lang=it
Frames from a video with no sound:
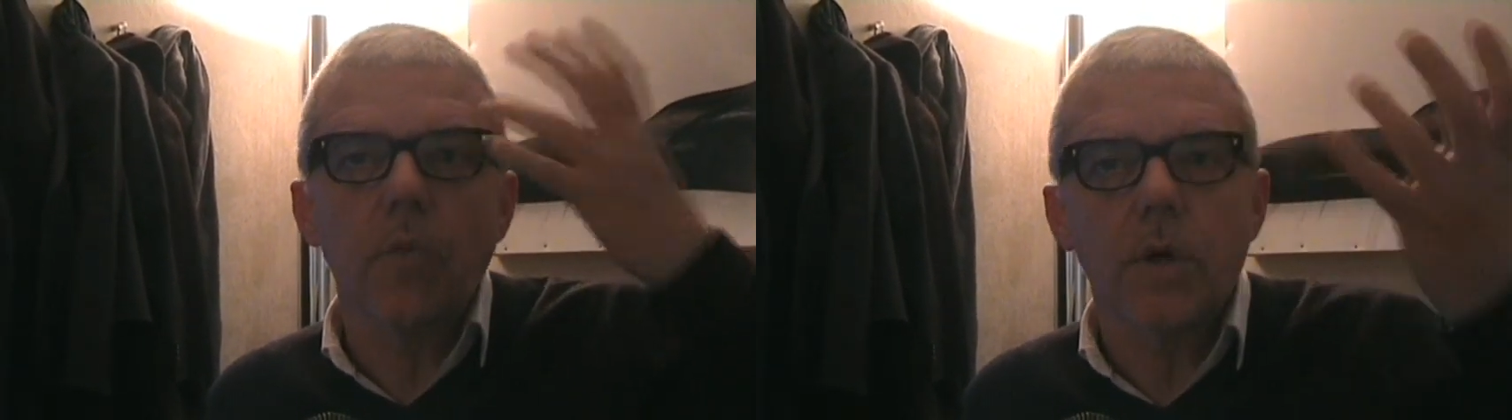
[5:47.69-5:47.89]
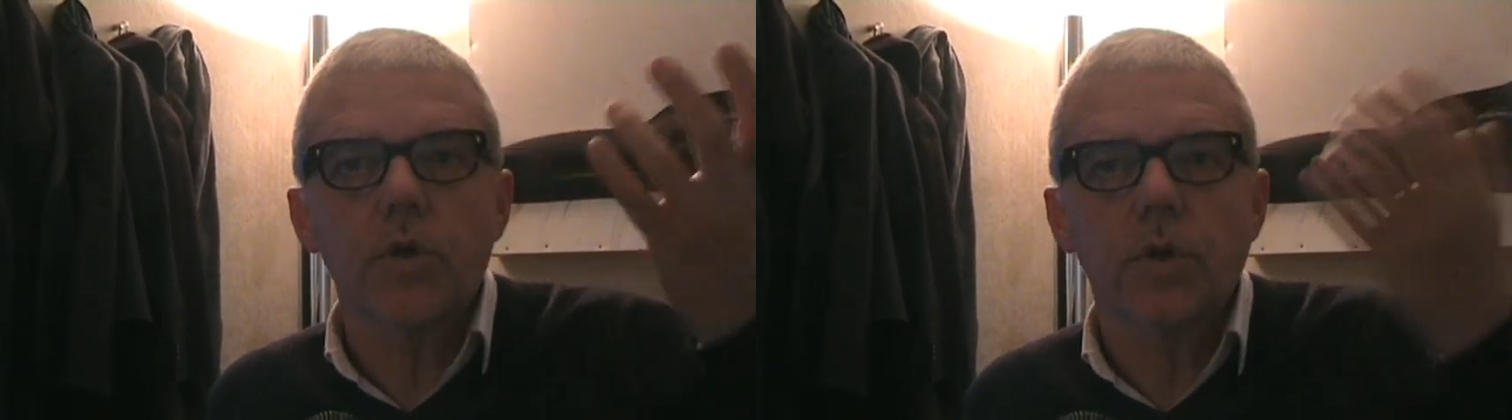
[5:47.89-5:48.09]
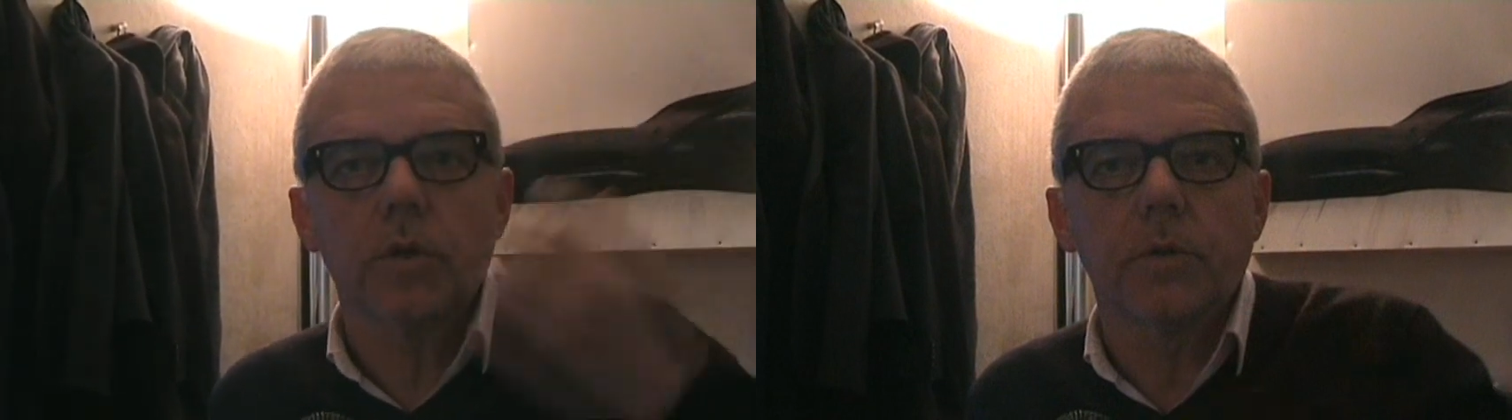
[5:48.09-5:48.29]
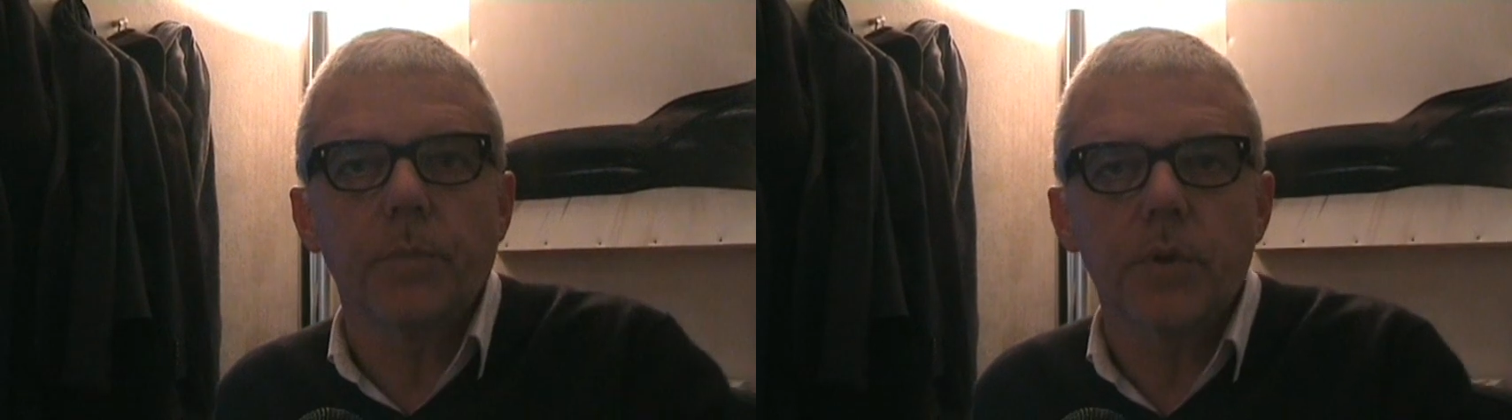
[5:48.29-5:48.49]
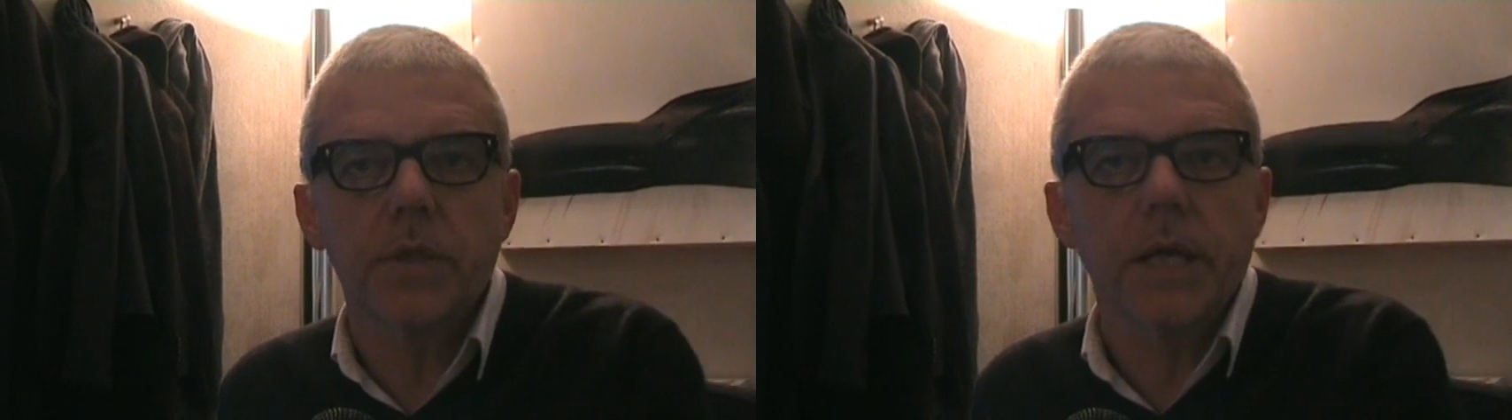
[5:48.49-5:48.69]
one shot
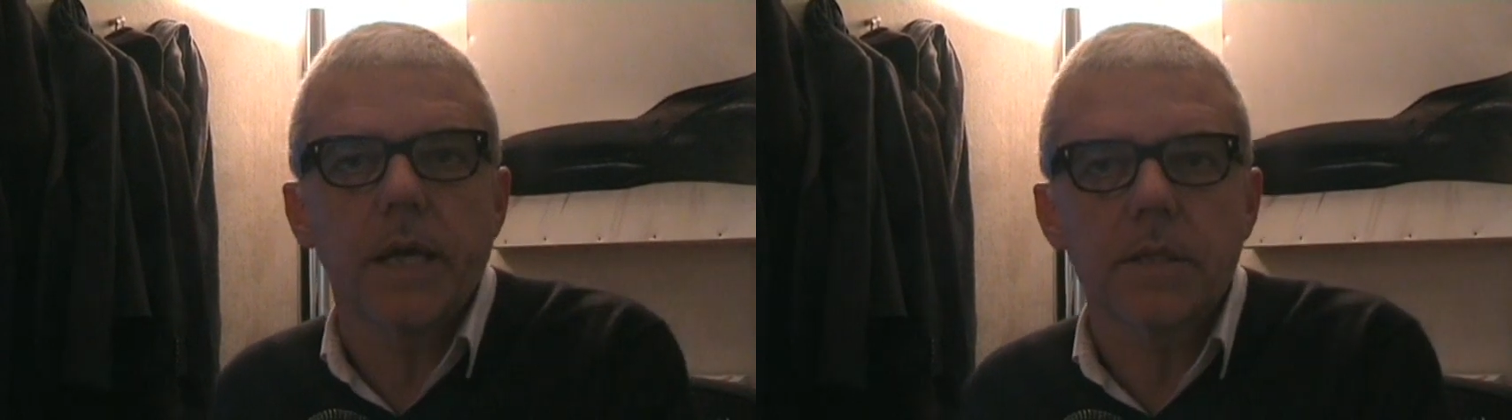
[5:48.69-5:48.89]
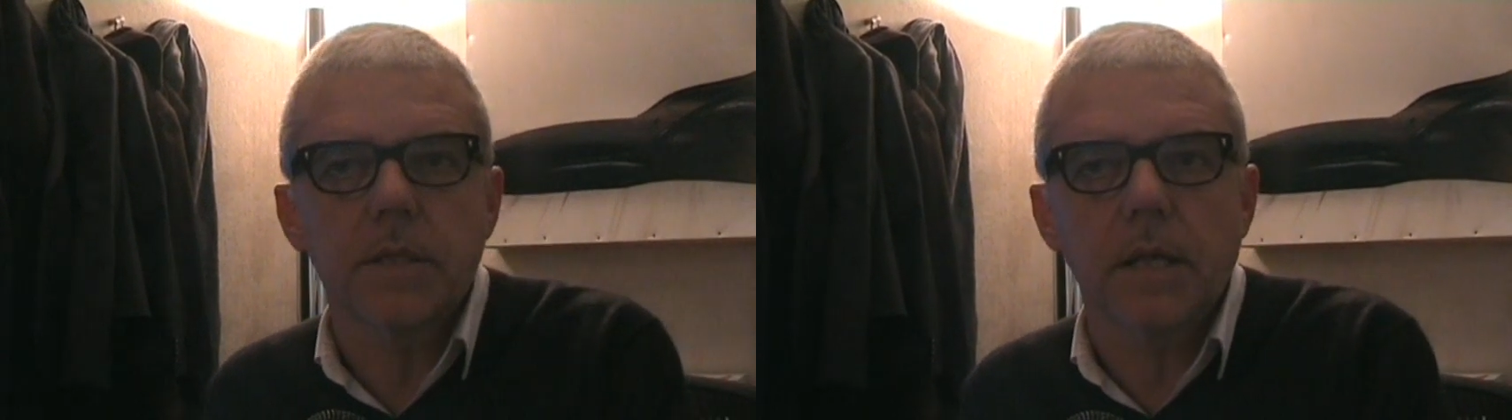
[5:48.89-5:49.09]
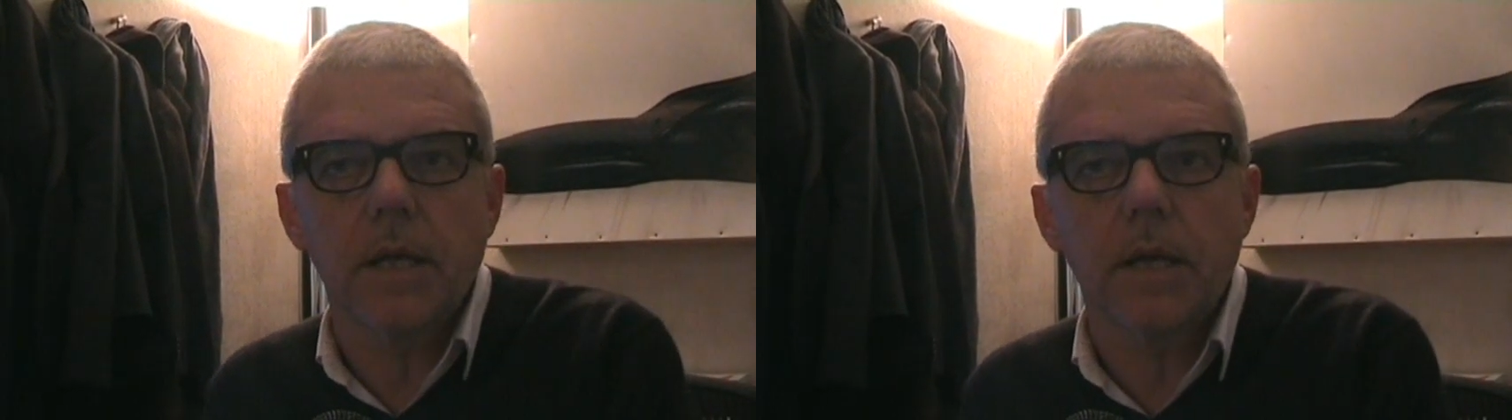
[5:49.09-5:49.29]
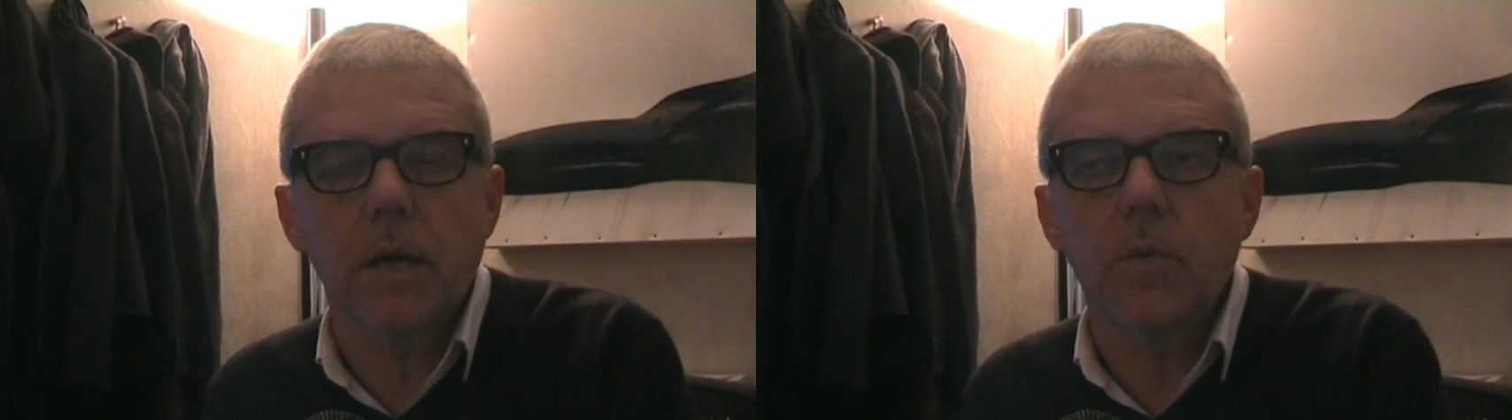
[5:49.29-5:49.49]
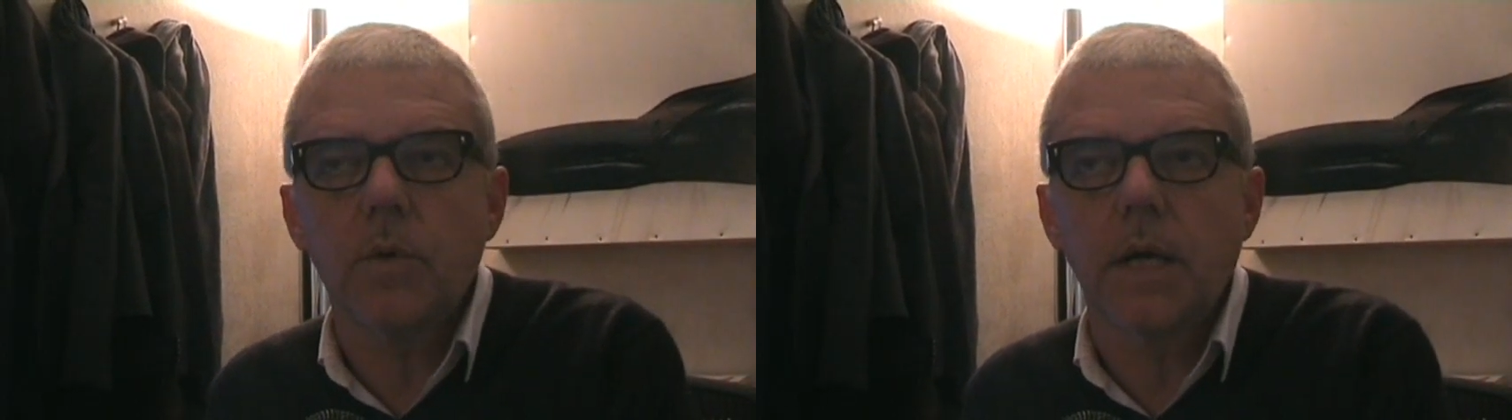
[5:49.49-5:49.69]
possa
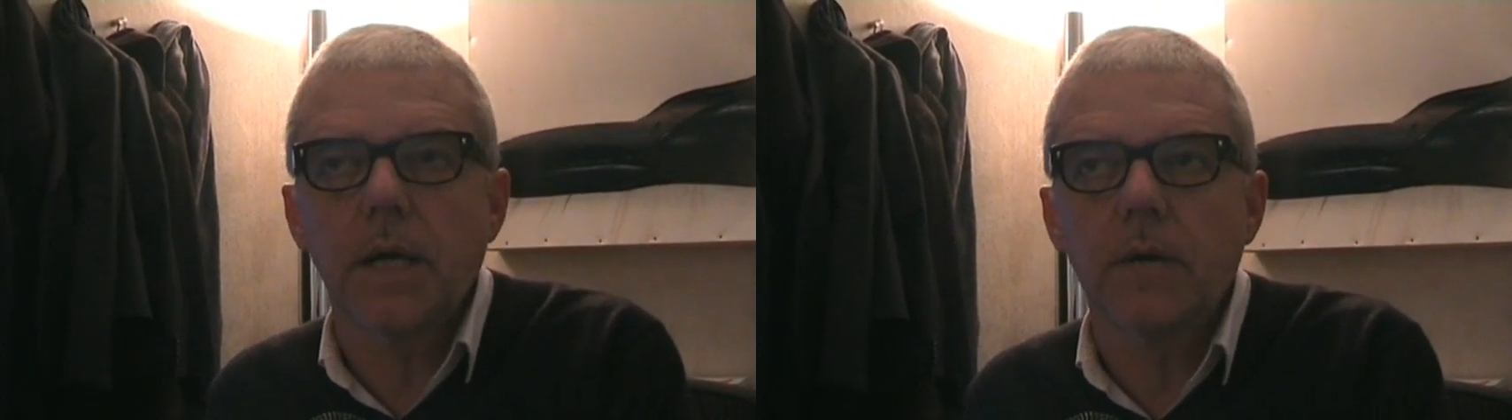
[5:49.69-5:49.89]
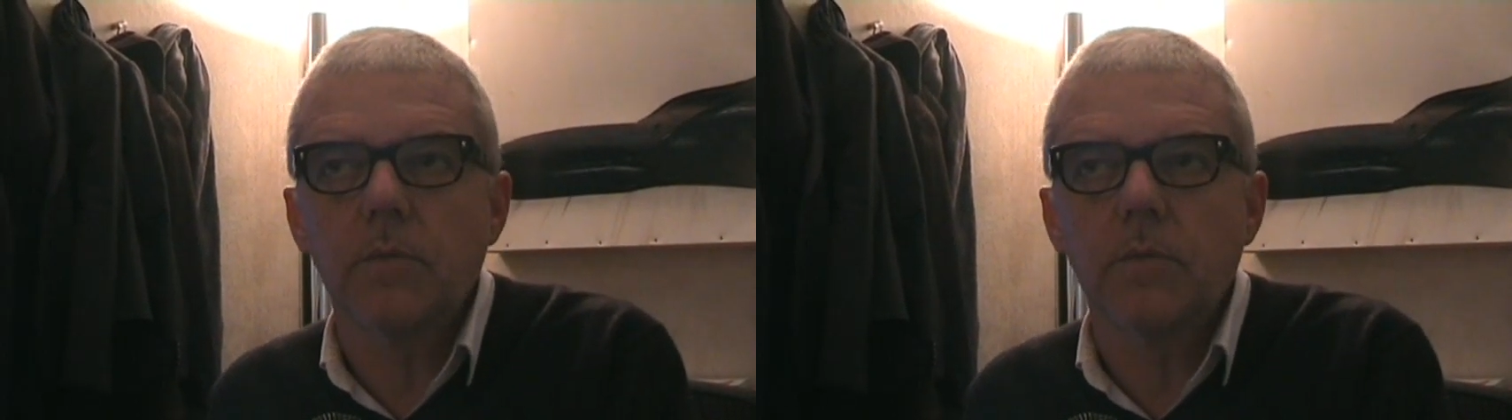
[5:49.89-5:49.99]
essere una,